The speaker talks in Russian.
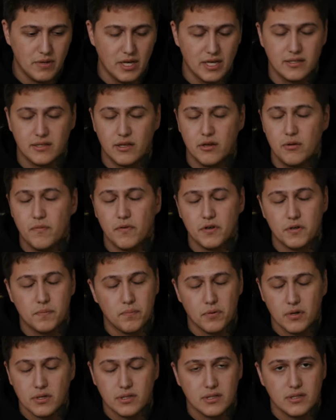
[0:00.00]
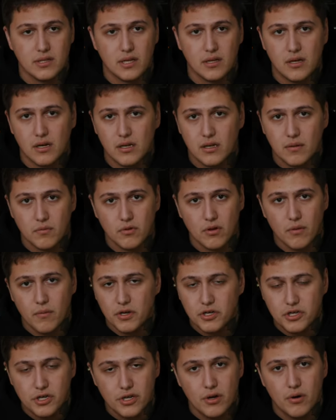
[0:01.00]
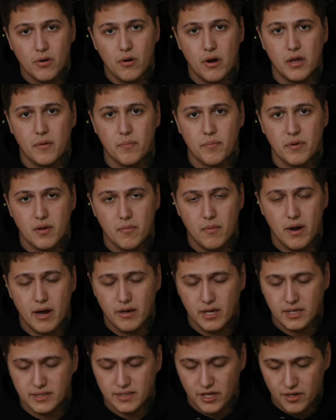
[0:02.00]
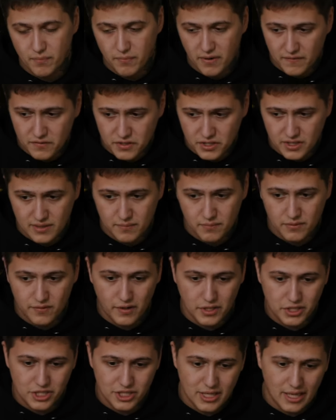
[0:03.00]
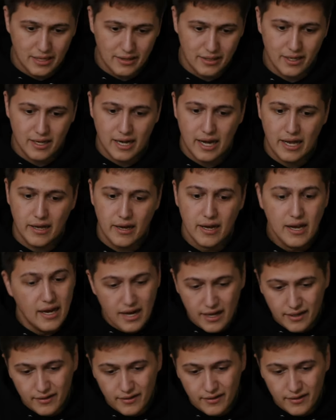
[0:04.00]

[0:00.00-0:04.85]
Я стою вот, просто с открытым ртом, я еще нихуя не понимаю, я заебавшийся, мы два часа отыграли,